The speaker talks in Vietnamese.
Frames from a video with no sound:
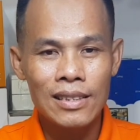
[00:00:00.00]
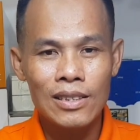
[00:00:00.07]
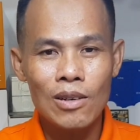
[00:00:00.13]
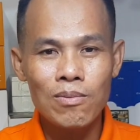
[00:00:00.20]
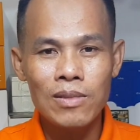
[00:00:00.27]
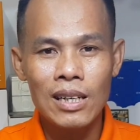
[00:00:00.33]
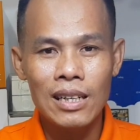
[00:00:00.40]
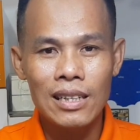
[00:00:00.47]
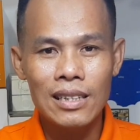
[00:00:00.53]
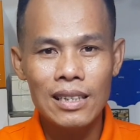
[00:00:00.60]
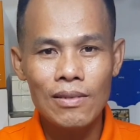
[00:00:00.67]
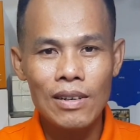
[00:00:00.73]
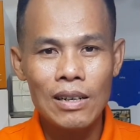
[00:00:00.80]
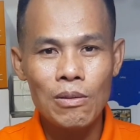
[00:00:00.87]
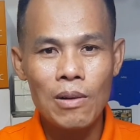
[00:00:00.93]
trúng thưởng
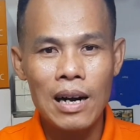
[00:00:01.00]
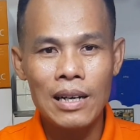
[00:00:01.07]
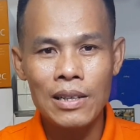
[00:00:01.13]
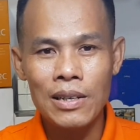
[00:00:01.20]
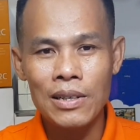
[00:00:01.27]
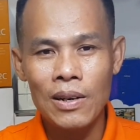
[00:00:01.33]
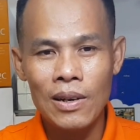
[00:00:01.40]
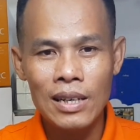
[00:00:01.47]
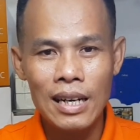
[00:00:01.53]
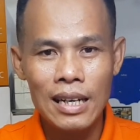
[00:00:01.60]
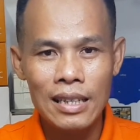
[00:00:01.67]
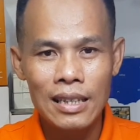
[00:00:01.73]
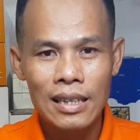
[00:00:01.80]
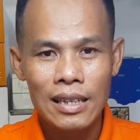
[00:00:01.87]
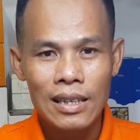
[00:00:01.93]
cái phần quà nho nhỏ
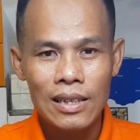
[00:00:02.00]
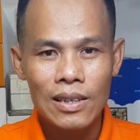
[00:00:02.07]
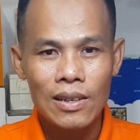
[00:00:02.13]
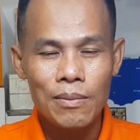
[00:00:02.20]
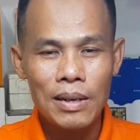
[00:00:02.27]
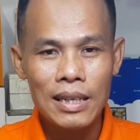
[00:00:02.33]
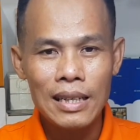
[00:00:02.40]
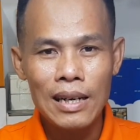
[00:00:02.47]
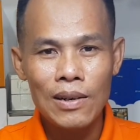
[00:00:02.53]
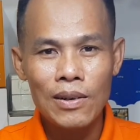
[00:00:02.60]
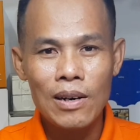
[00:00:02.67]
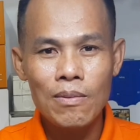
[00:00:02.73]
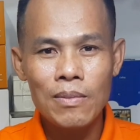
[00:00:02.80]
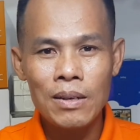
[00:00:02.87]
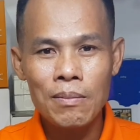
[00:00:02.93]
này. Còn bạn nào
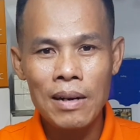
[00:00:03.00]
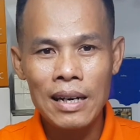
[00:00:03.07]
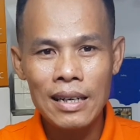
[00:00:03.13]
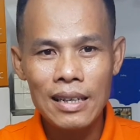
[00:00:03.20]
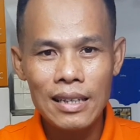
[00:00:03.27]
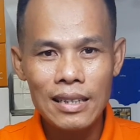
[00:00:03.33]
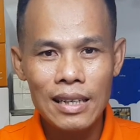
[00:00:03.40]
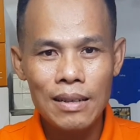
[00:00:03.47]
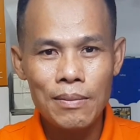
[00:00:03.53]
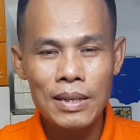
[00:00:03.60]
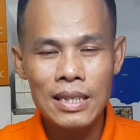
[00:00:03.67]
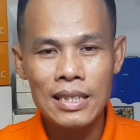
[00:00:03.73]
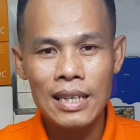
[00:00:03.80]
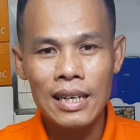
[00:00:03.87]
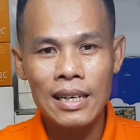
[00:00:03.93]
không may mắn thì
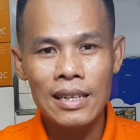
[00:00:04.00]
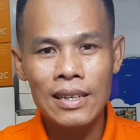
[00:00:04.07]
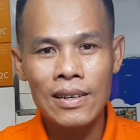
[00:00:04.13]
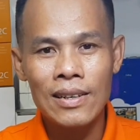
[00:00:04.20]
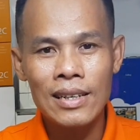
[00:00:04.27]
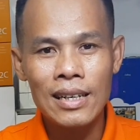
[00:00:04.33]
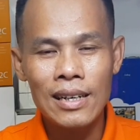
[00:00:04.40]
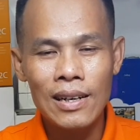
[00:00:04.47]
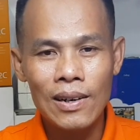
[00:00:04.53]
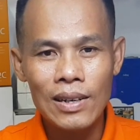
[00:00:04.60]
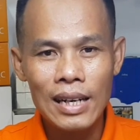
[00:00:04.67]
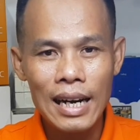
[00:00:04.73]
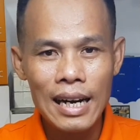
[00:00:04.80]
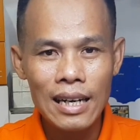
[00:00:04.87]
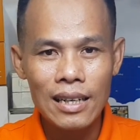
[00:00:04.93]
mình sẽ có cơ
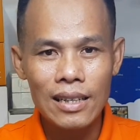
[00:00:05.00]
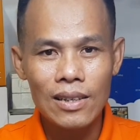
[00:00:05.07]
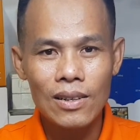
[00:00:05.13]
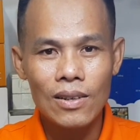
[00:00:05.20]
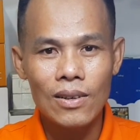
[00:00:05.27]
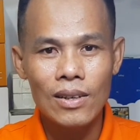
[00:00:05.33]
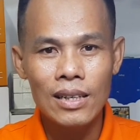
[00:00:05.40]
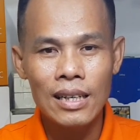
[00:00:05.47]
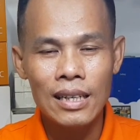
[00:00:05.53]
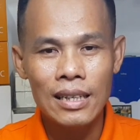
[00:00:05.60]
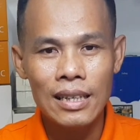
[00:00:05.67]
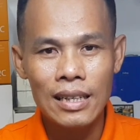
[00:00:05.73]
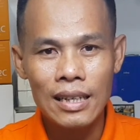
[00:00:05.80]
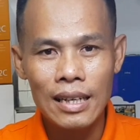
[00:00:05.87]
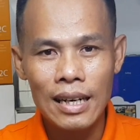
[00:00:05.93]
hội khác của
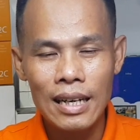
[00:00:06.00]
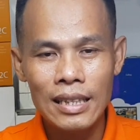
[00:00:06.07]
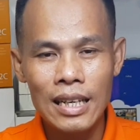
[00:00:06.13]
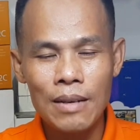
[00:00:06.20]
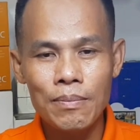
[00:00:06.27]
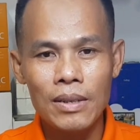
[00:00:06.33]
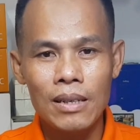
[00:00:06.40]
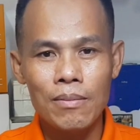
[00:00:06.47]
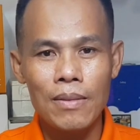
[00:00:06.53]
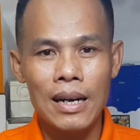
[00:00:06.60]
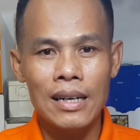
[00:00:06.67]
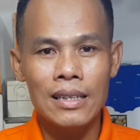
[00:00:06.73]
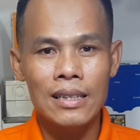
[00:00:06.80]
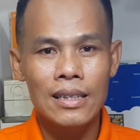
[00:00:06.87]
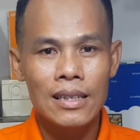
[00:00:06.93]
lần kế tiếp nha các
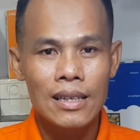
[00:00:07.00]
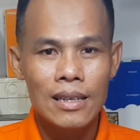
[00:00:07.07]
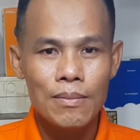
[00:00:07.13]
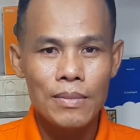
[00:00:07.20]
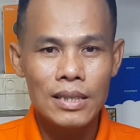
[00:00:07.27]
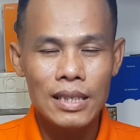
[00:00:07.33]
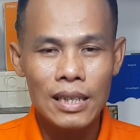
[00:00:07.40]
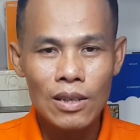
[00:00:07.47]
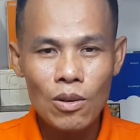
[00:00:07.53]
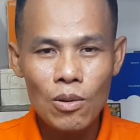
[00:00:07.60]
bạn. Mình sẽ